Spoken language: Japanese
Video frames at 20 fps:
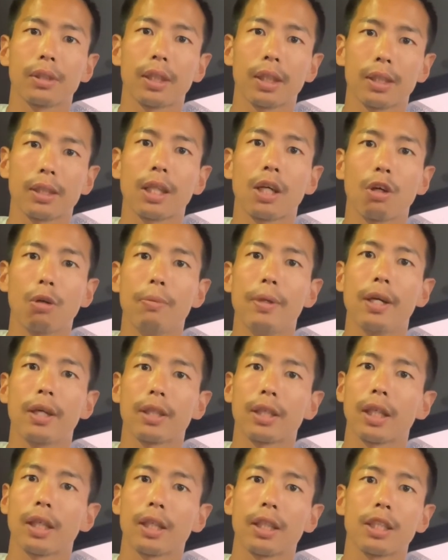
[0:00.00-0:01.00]
たくさんご迷
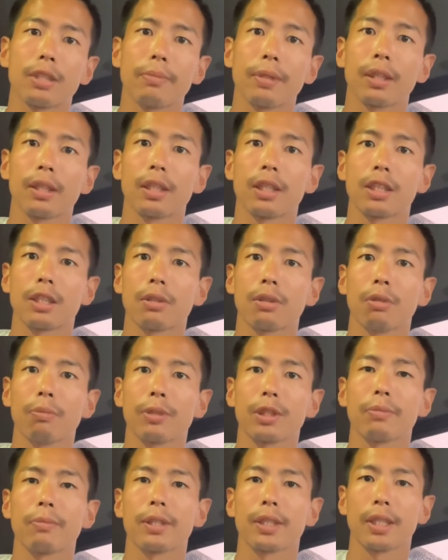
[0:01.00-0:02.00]
惑かけてしまって、どう
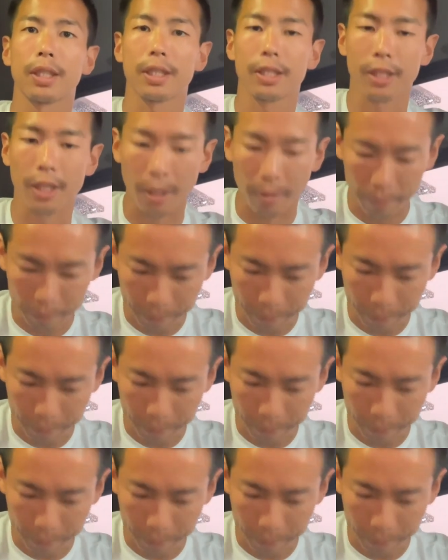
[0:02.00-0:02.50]
もすいませんでした。